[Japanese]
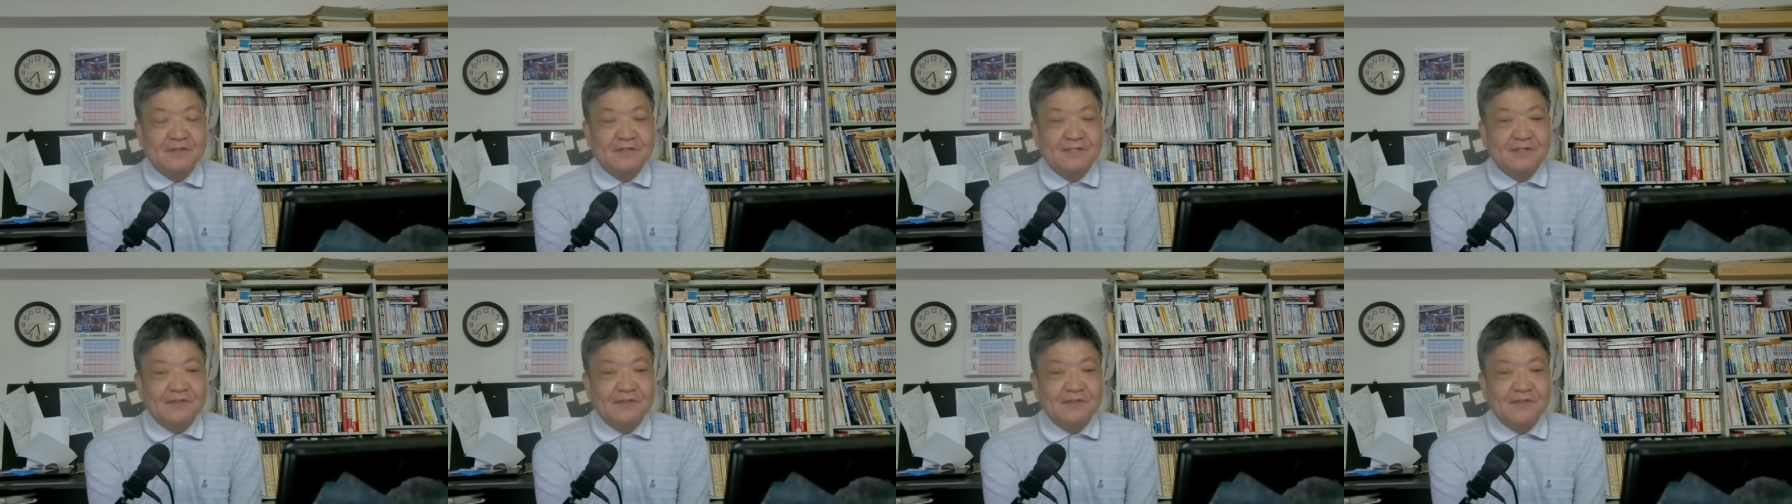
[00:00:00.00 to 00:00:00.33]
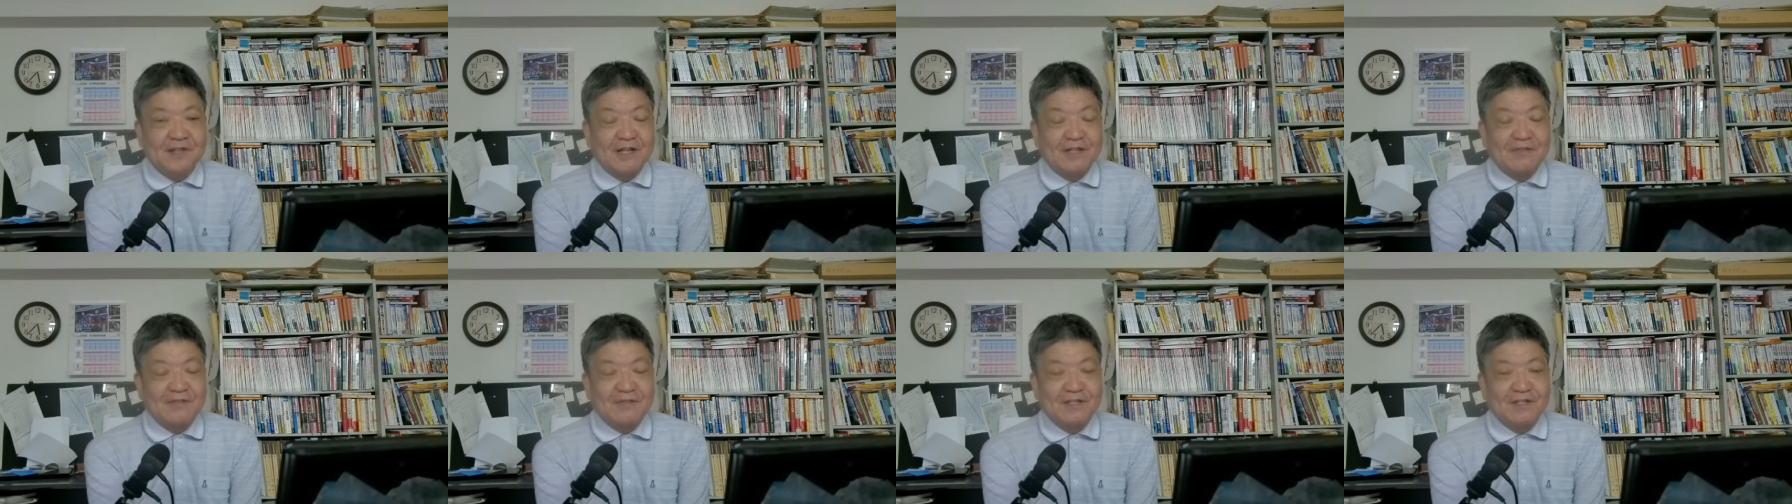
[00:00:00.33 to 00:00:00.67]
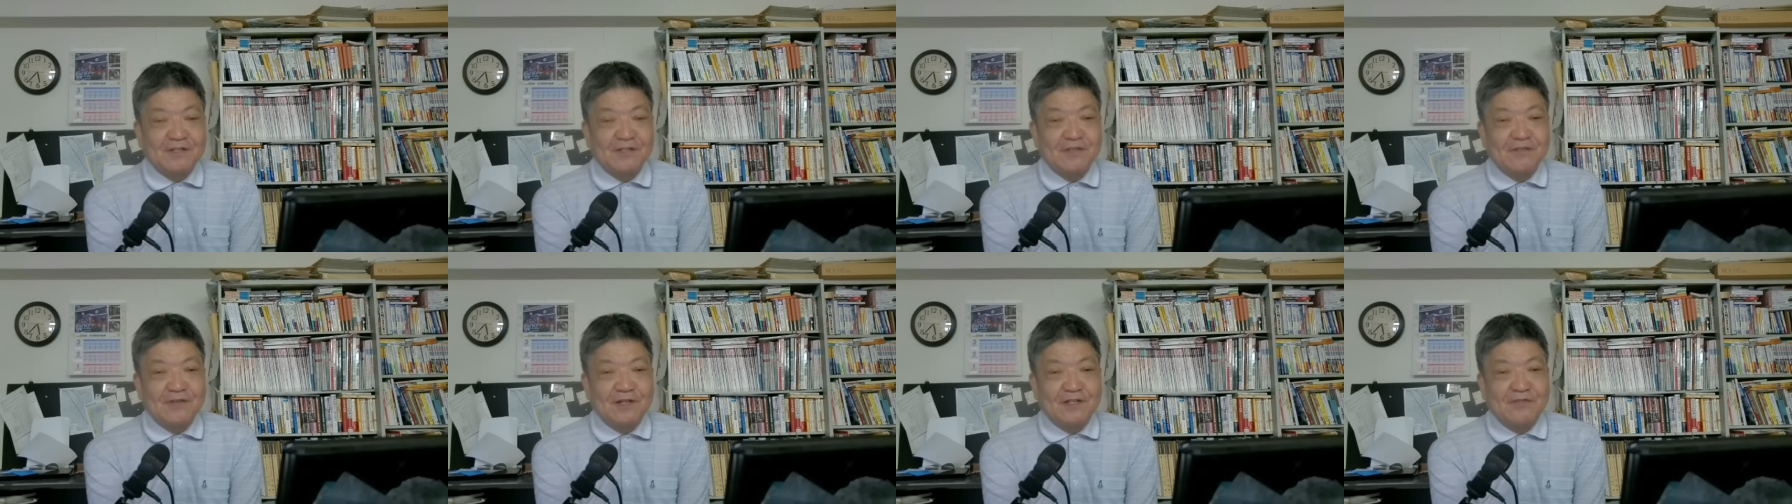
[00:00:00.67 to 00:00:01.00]
でその後
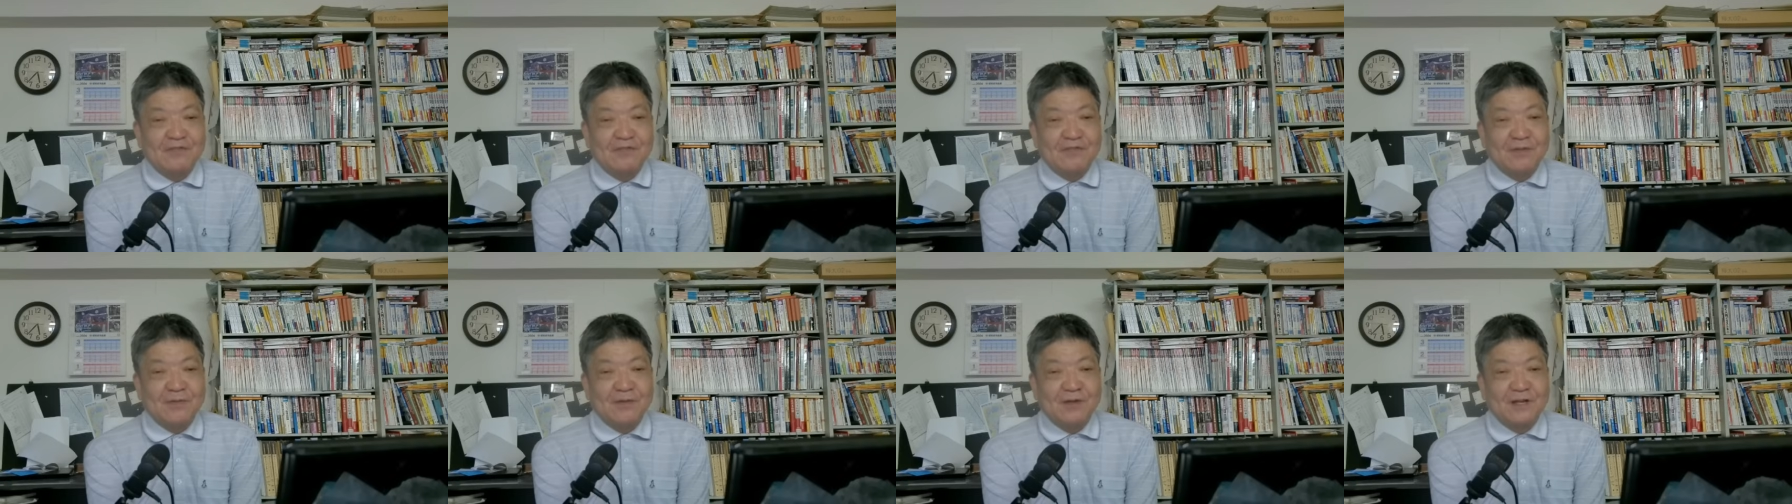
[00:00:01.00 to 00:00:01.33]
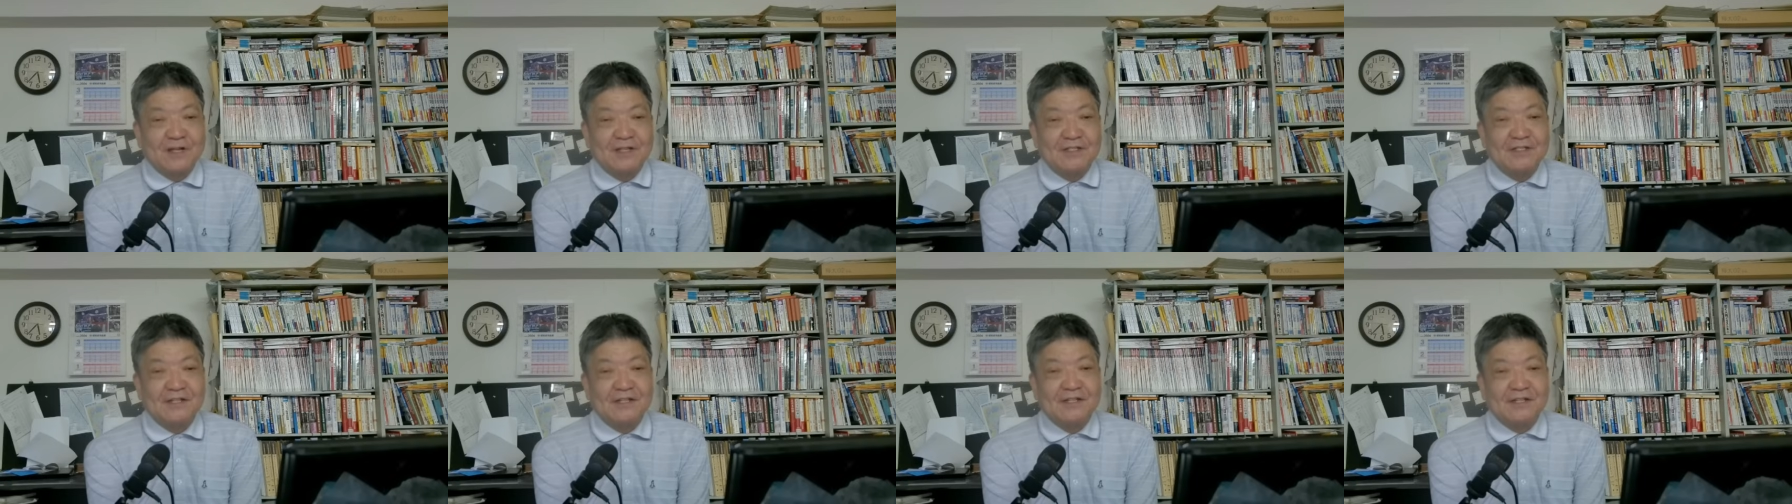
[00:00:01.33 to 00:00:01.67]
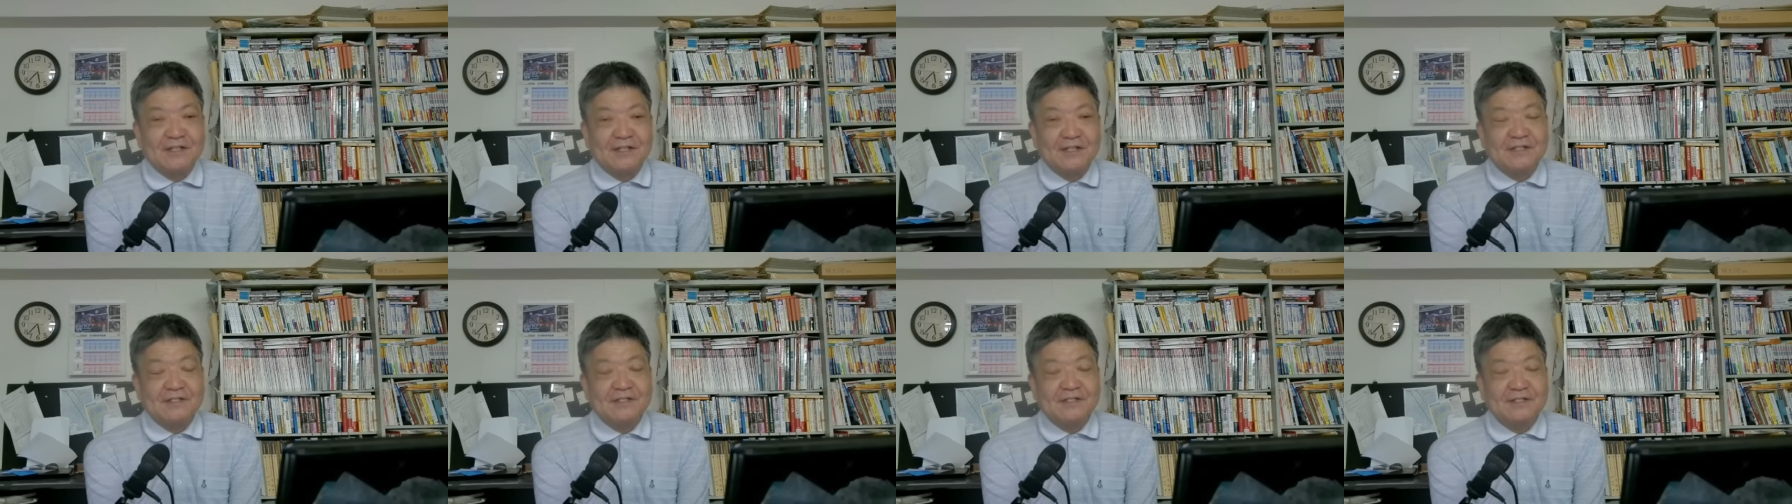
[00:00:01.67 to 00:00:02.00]
銀行は一生懸命稼
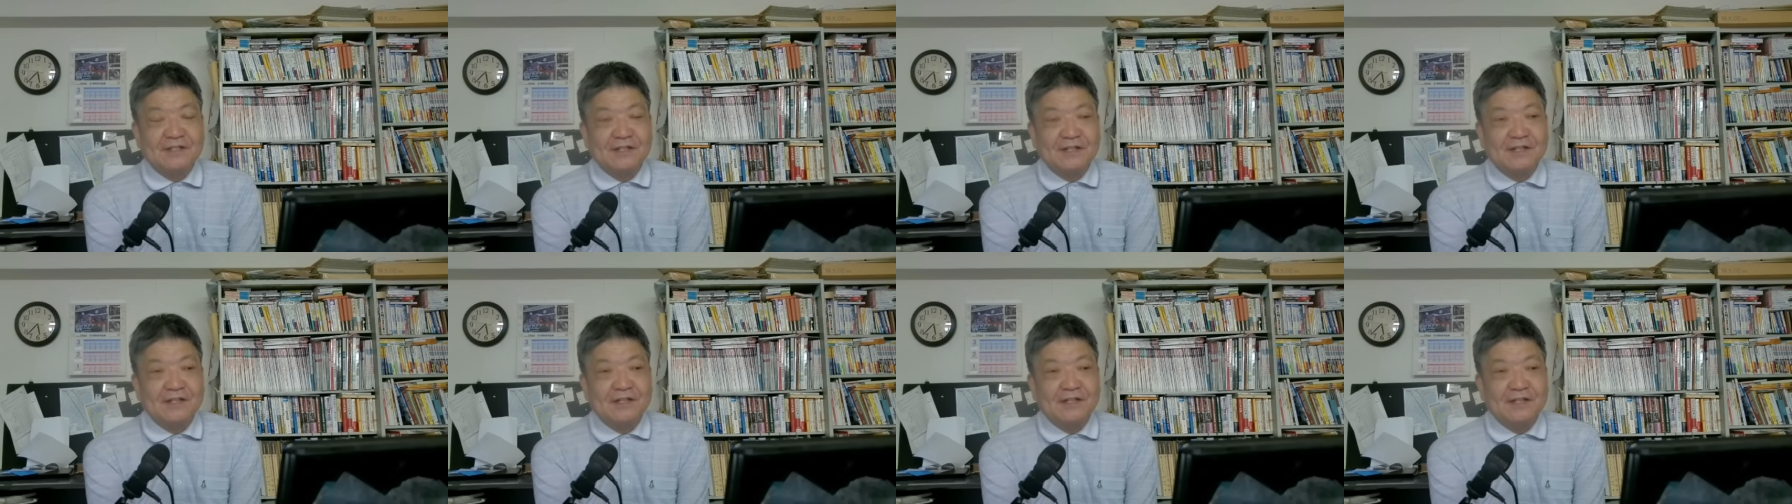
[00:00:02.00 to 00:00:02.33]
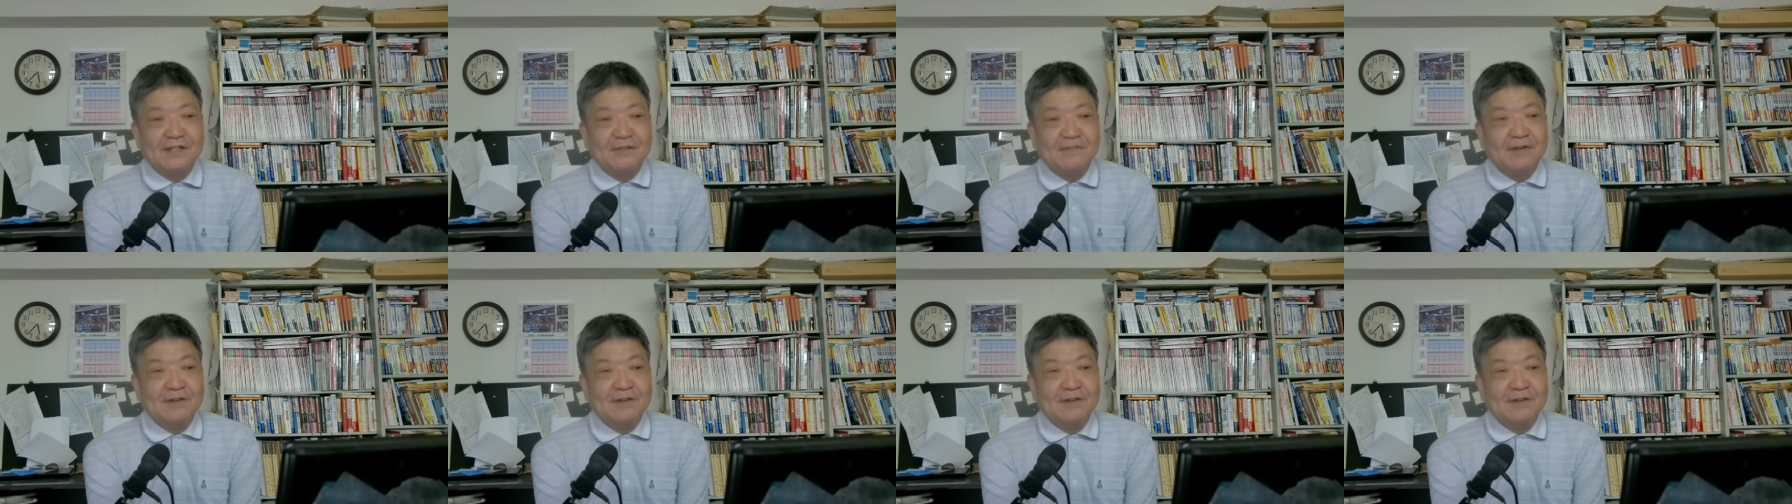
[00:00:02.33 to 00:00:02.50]
いでですね